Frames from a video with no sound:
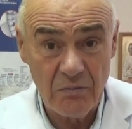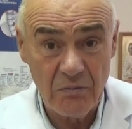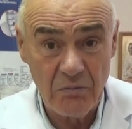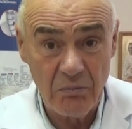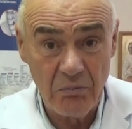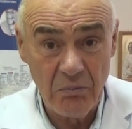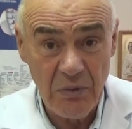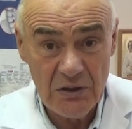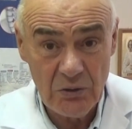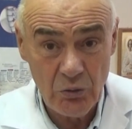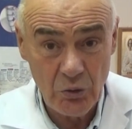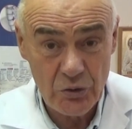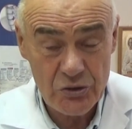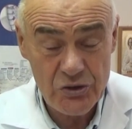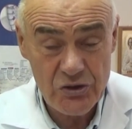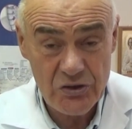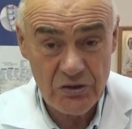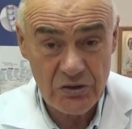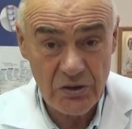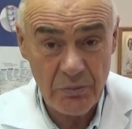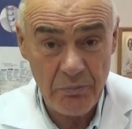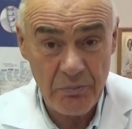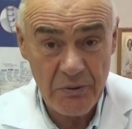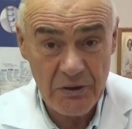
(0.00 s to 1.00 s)

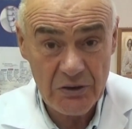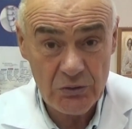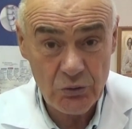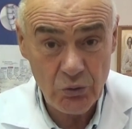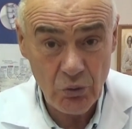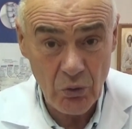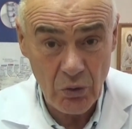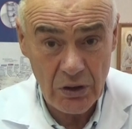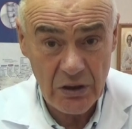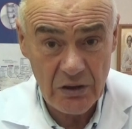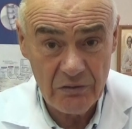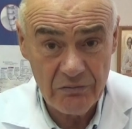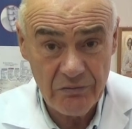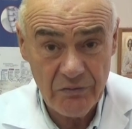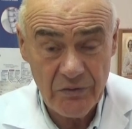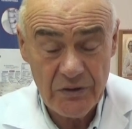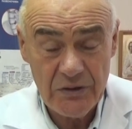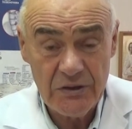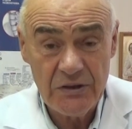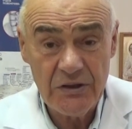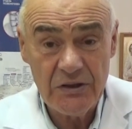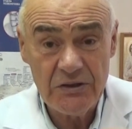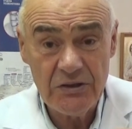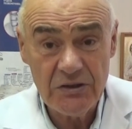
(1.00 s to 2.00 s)
молочных протоков,
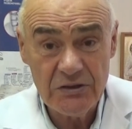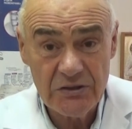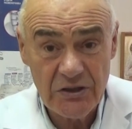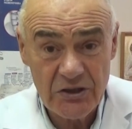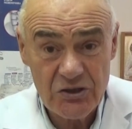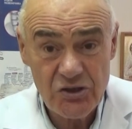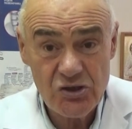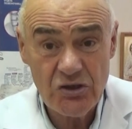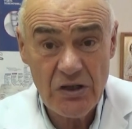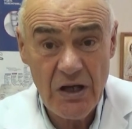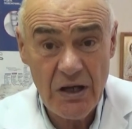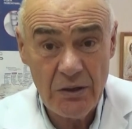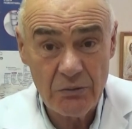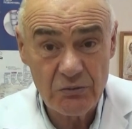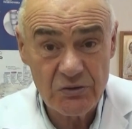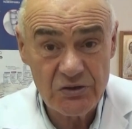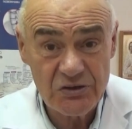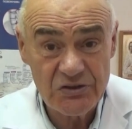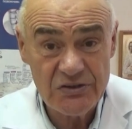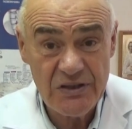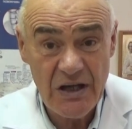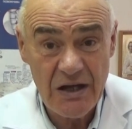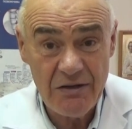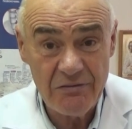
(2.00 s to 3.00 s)
и они начинают
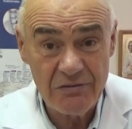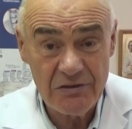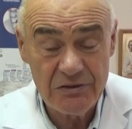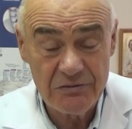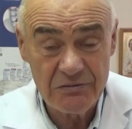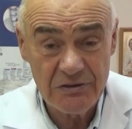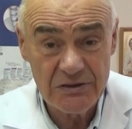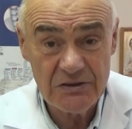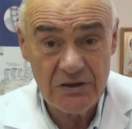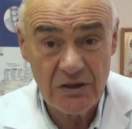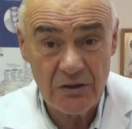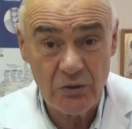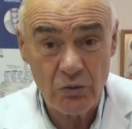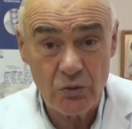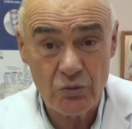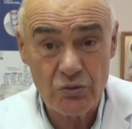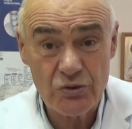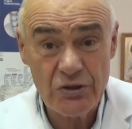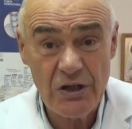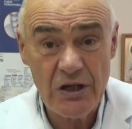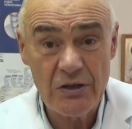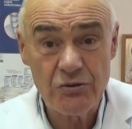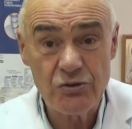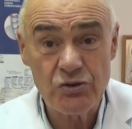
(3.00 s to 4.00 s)
сдавливать
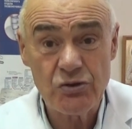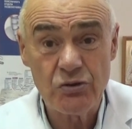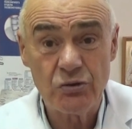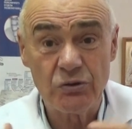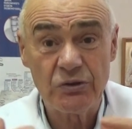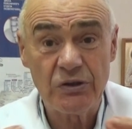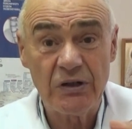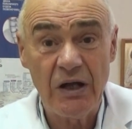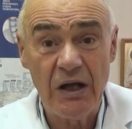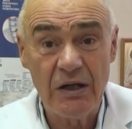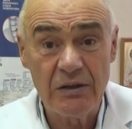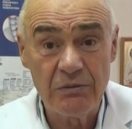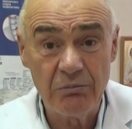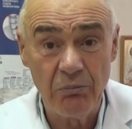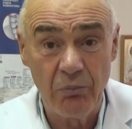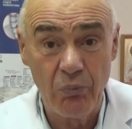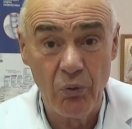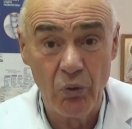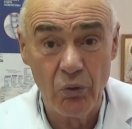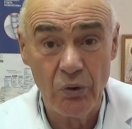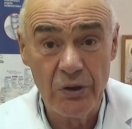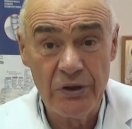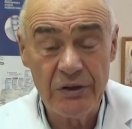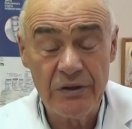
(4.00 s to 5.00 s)
окружающую ткань
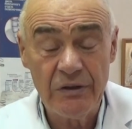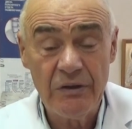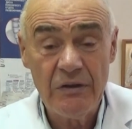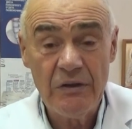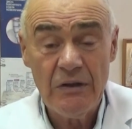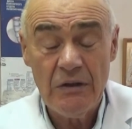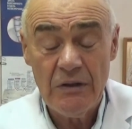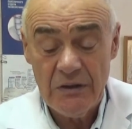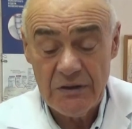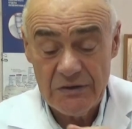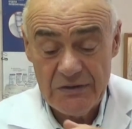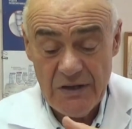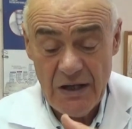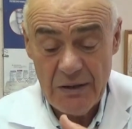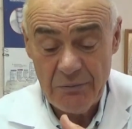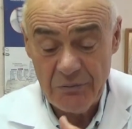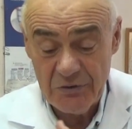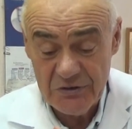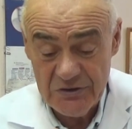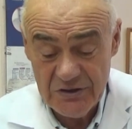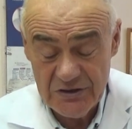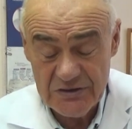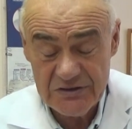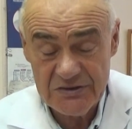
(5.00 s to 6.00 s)
боли.
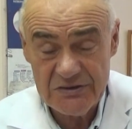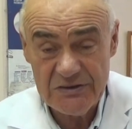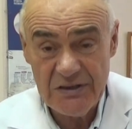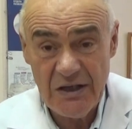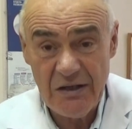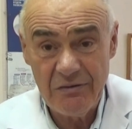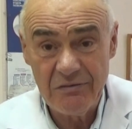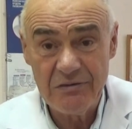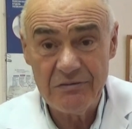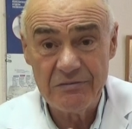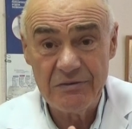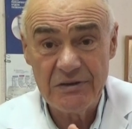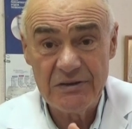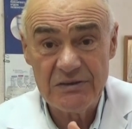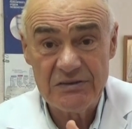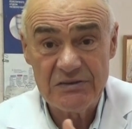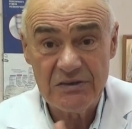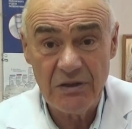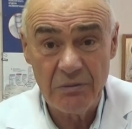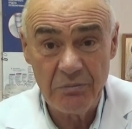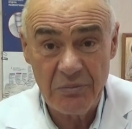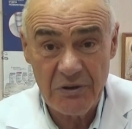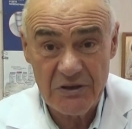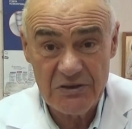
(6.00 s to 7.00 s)
Там, где
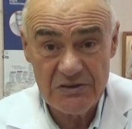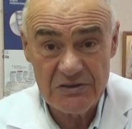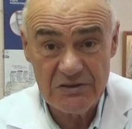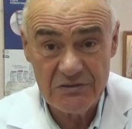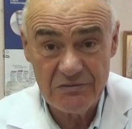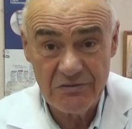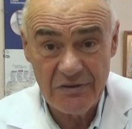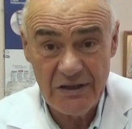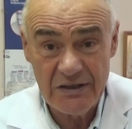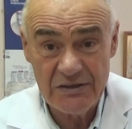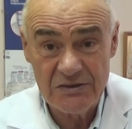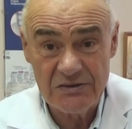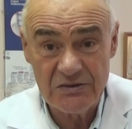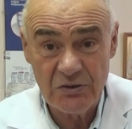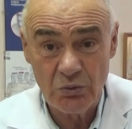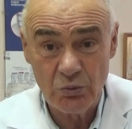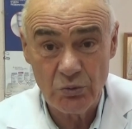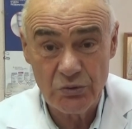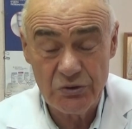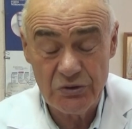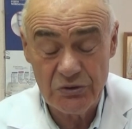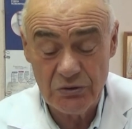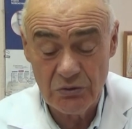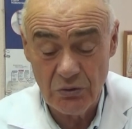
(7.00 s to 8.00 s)
сдавливается, образуется
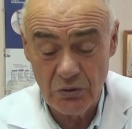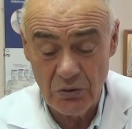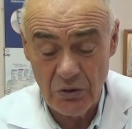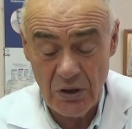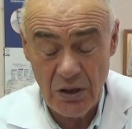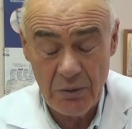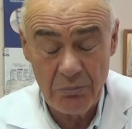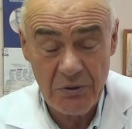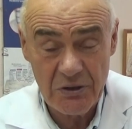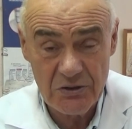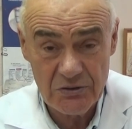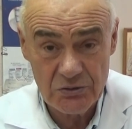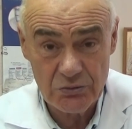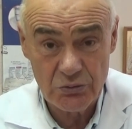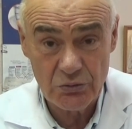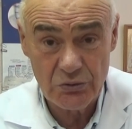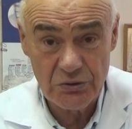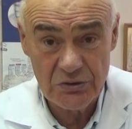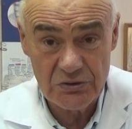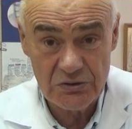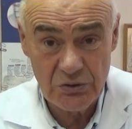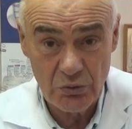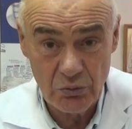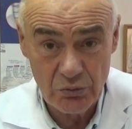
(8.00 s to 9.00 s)
узелок,
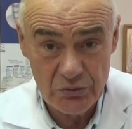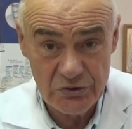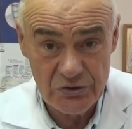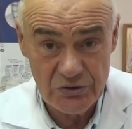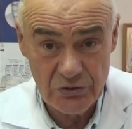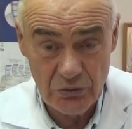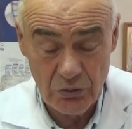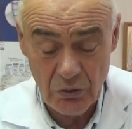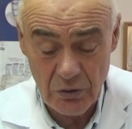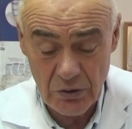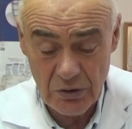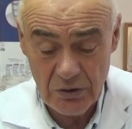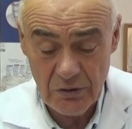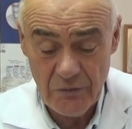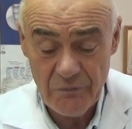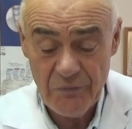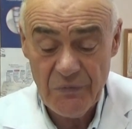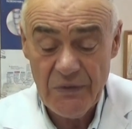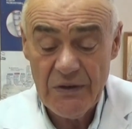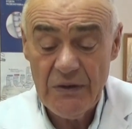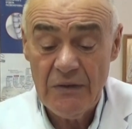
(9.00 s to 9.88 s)
образуется узелок,